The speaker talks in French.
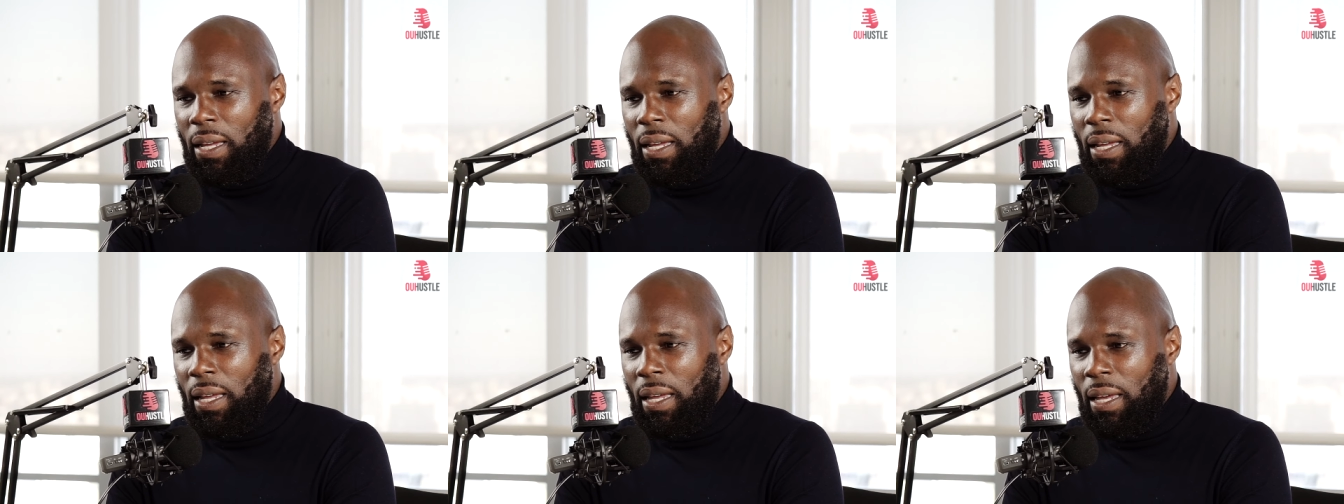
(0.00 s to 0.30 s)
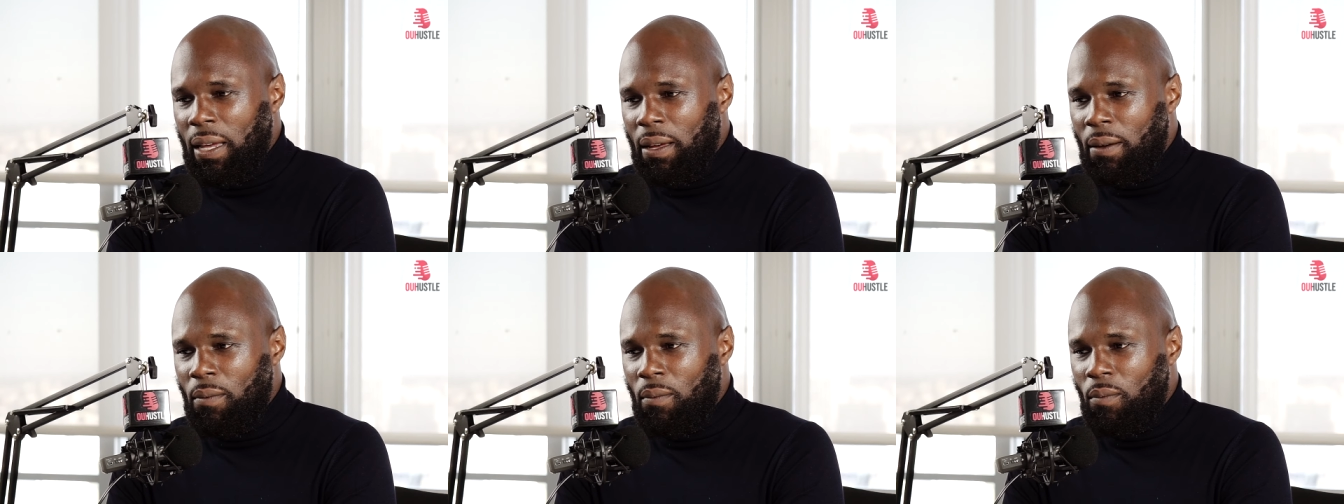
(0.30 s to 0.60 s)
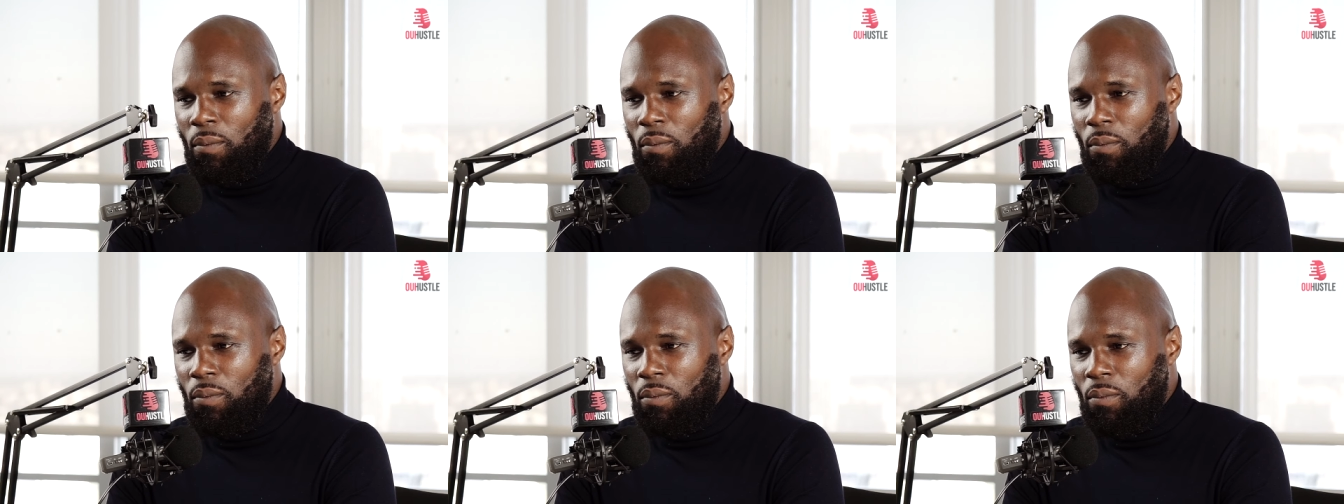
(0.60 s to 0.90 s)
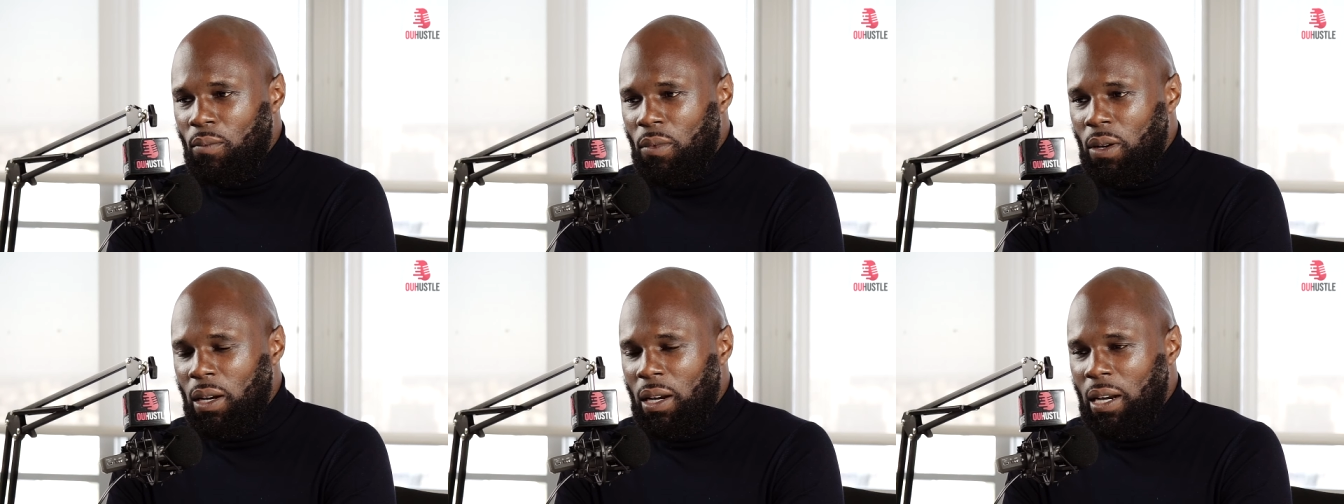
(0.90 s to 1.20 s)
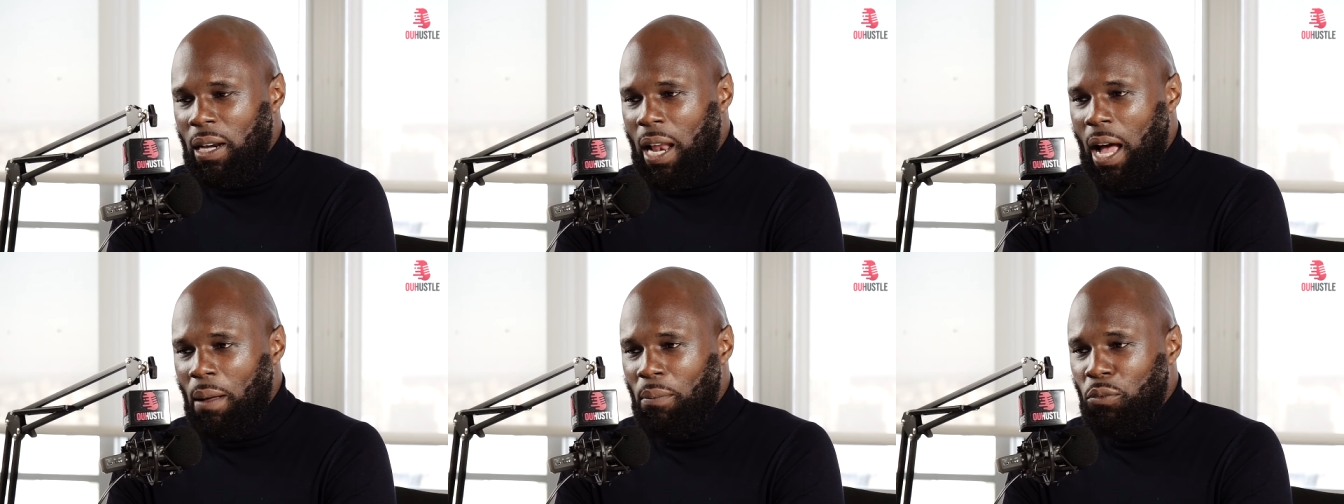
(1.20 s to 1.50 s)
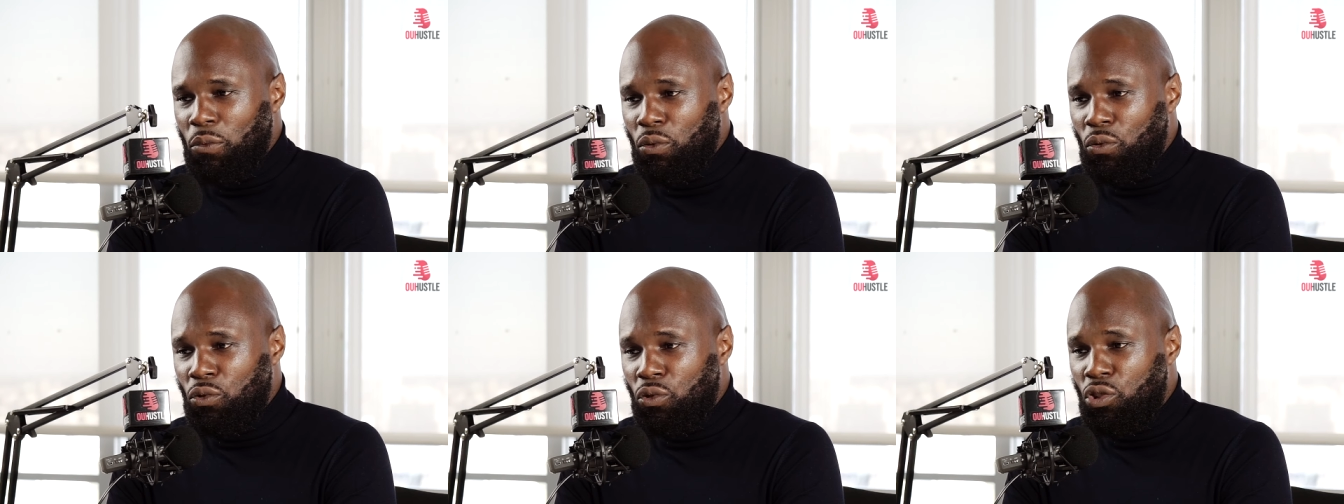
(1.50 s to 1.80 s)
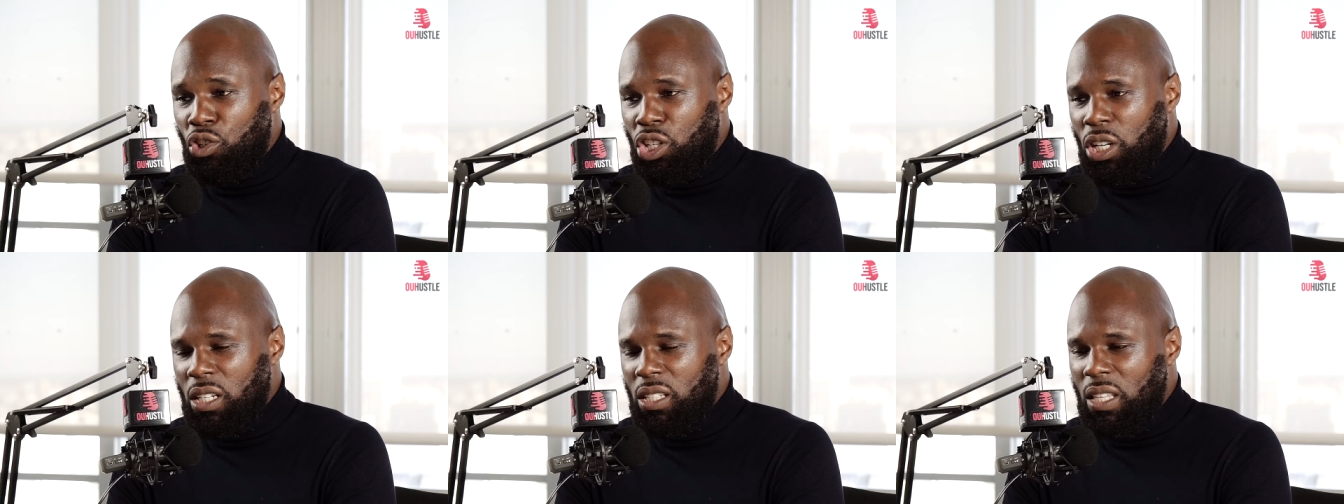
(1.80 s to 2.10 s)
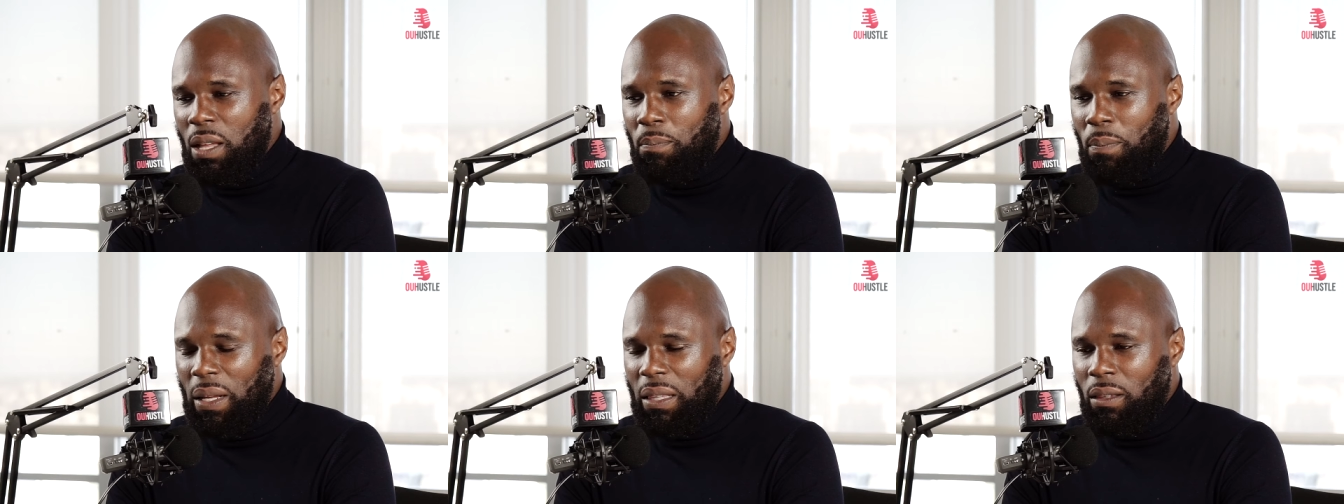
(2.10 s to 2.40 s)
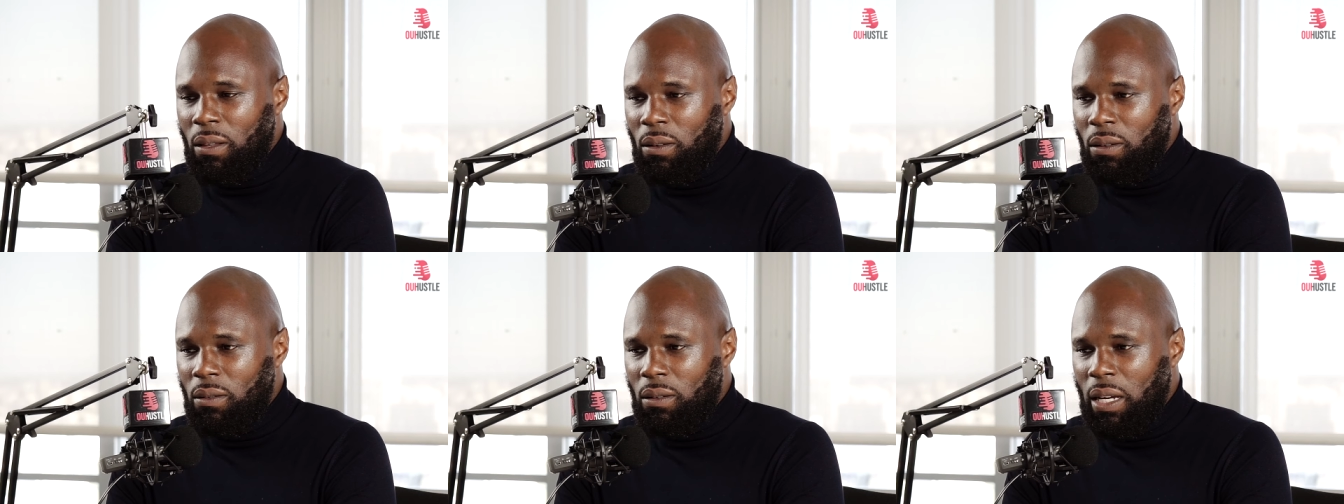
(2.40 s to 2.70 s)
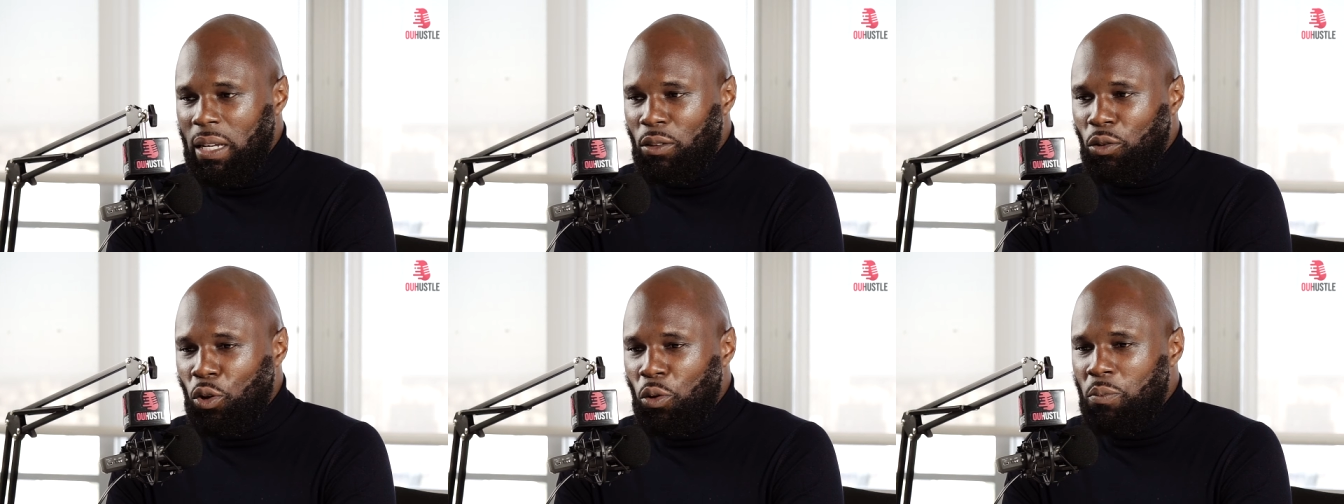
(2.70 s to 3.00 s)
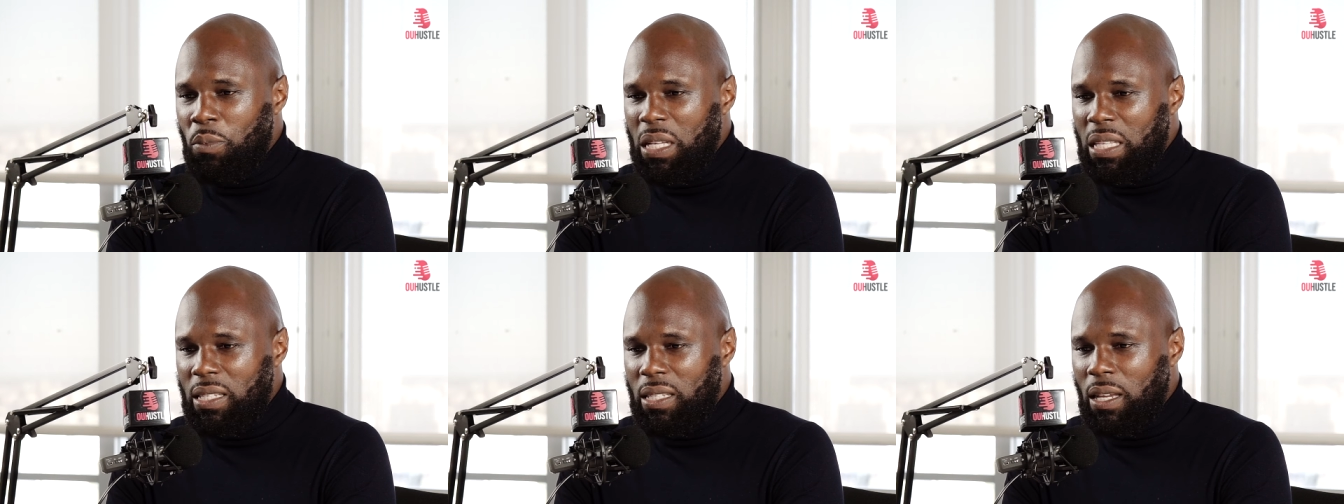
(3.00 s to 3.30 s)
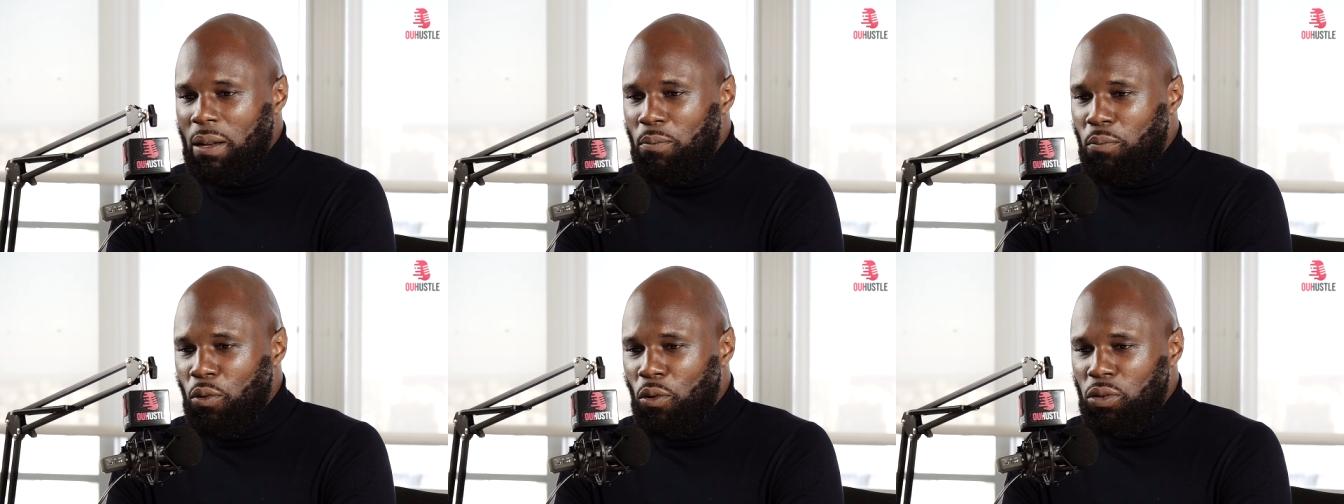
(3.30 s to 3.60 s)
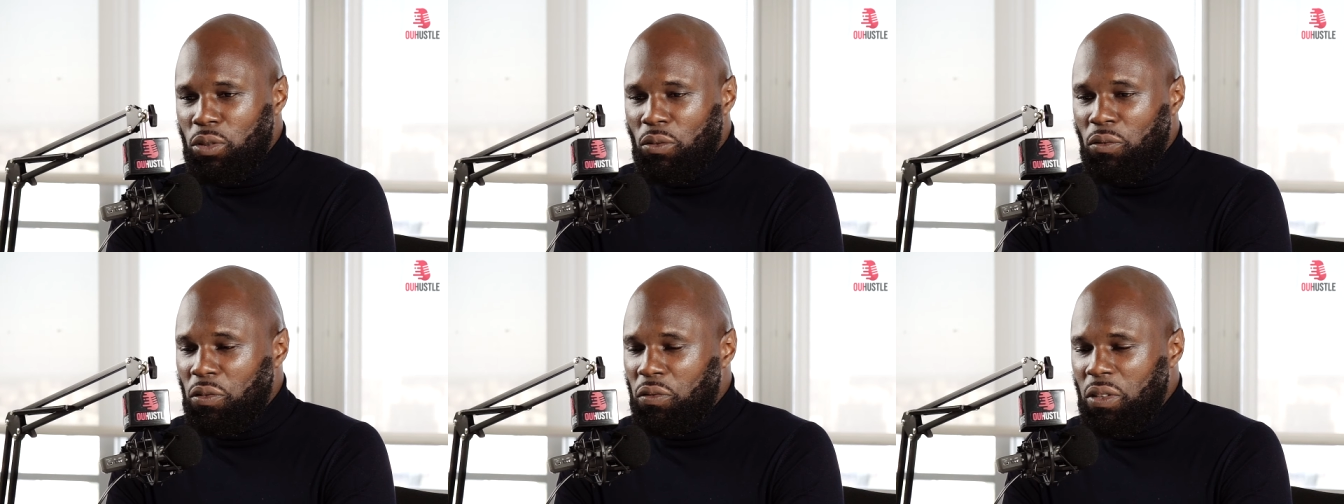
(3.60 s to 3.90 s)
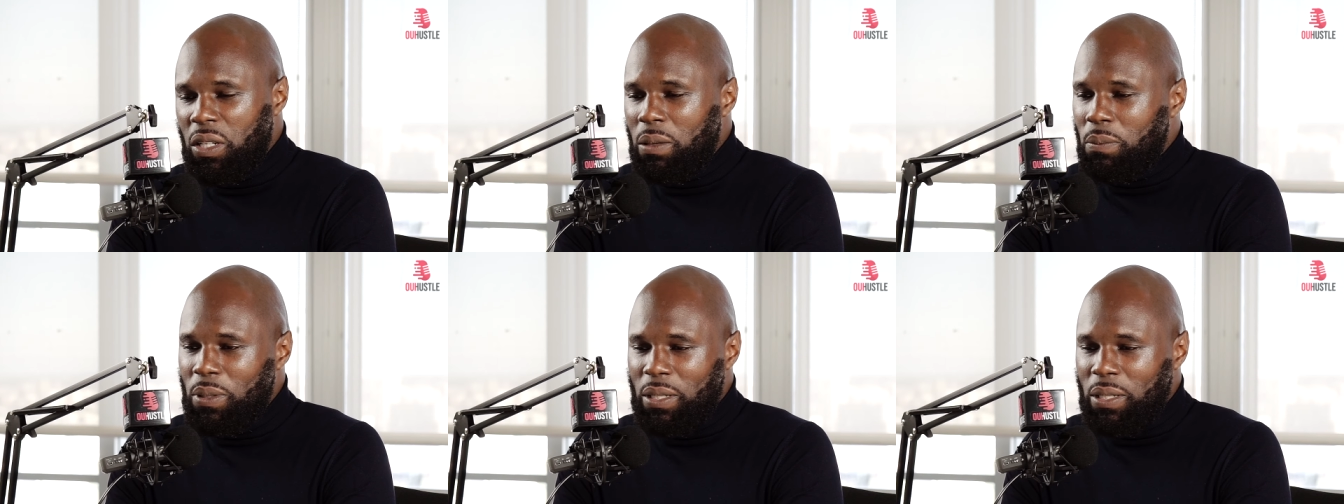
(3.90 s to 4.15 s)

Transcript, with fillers: Et l'arme de ce c'était pas tant être médecin pour se faufiler,